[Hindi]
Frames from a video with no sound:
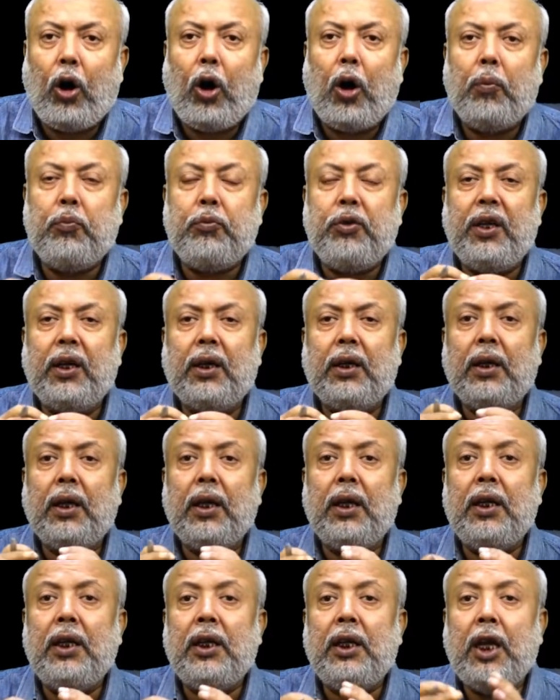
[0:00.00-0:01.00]

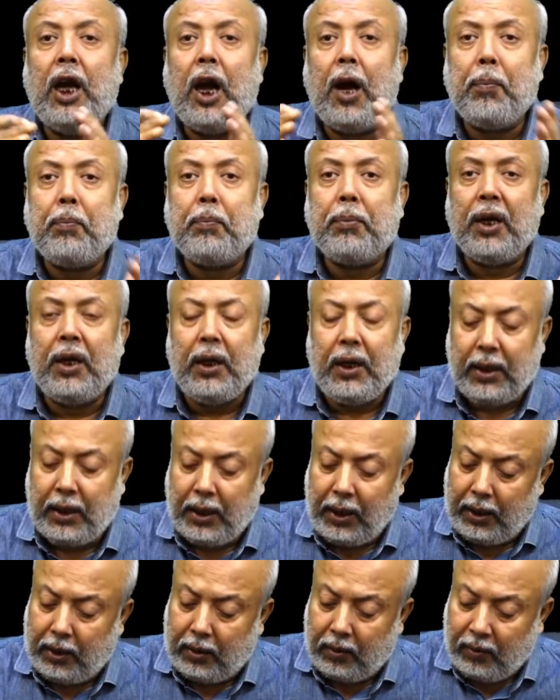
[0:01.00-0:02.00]
ऑब्जेक्ट या
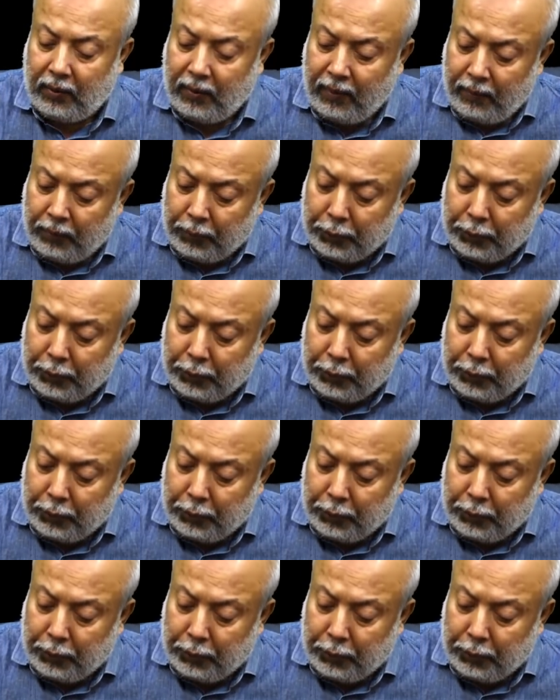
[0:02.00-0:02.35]
प्रेडिकेट